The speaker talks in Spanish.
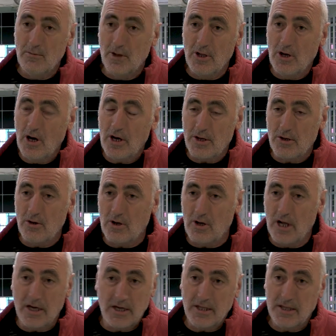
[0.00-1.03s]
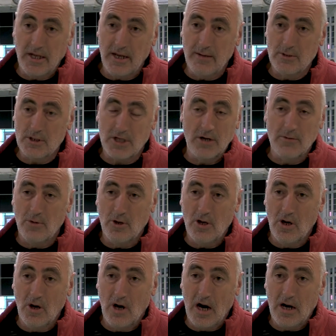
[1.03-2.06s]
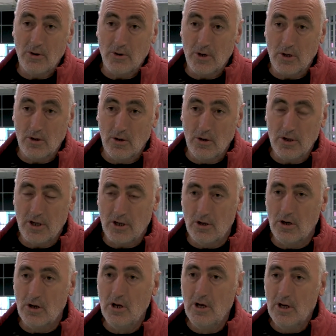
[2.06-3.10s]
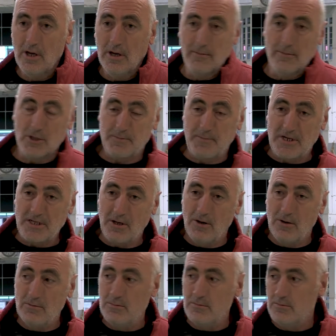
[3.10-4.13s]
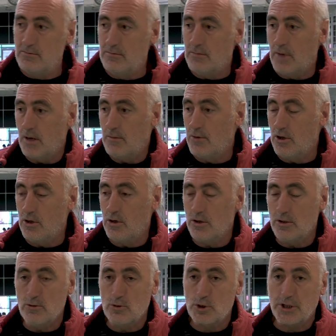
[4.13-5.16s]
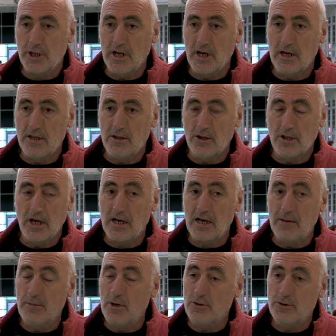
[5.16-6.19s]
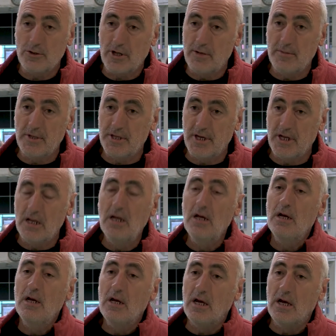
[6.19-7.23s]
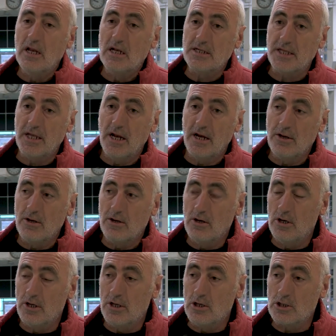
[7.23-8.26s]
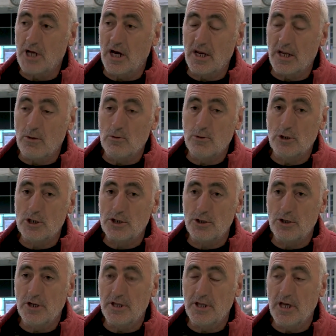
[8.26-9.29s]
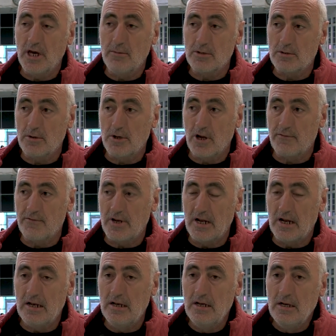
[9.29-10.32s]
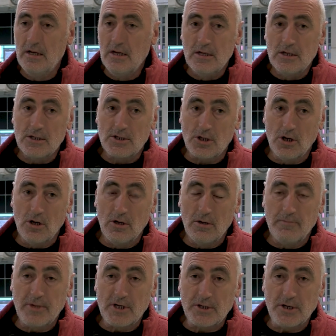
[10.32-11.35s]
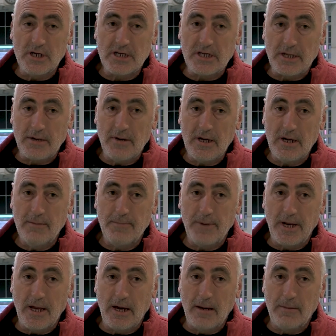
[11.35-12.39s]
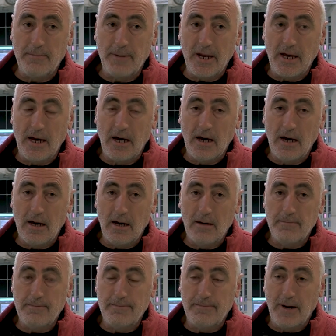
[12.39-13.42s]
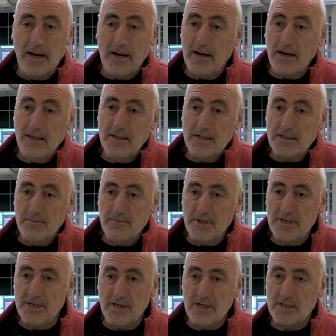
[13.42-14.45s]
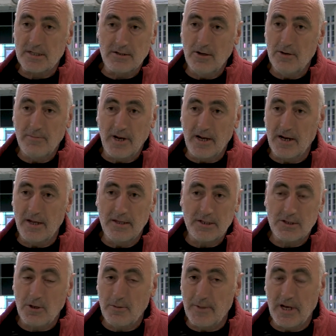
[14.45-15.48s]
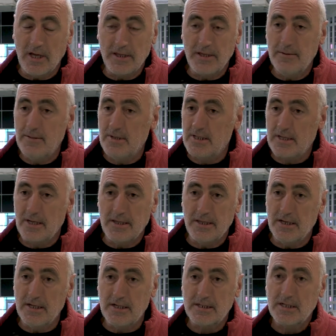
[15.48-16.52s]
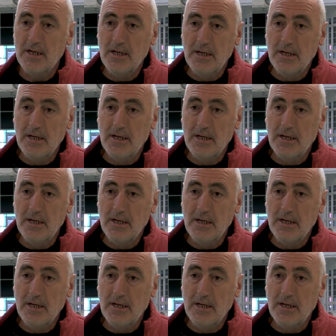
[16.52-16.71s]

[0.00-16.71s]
modelo agrícola que teníamos, que era un modelo agroecológico, hemos pasado a un, modelo industrial en donde han cambiado totalmente el, escenario. ¿no? Y los agricultores hoy en día, pues bueno, al final son personas que trabajan para, para, grandes empresas, ¿no? para grandes cooperativas, grandes